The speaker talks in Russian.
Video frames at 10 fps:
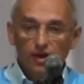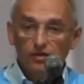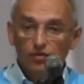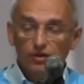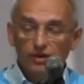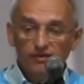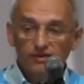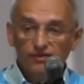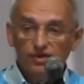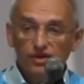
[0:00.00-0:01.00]
а только
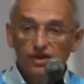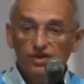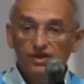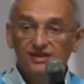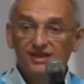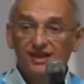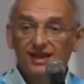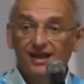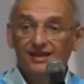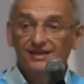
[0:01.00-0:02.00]
возвышенное и
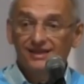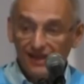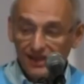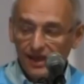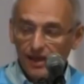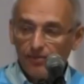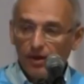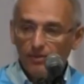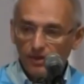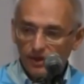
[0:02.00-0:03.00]
чистое – это сильнее
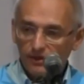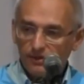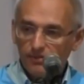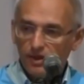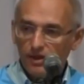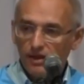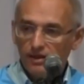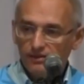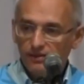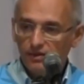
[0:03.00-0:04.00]
памяти о себе
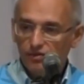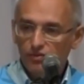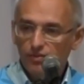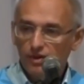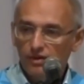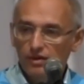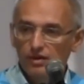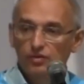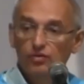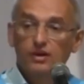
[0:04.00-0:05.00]
или о своей судьбе,
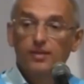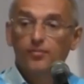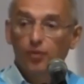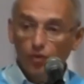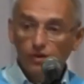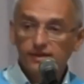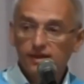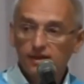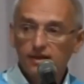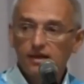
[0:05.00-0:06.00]
только Бог
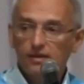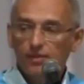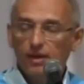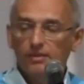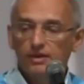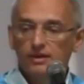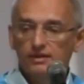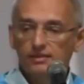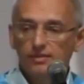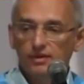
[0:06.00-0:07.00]
сильнее памяти
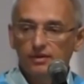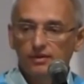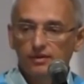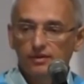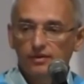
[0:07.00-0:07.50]
о себе.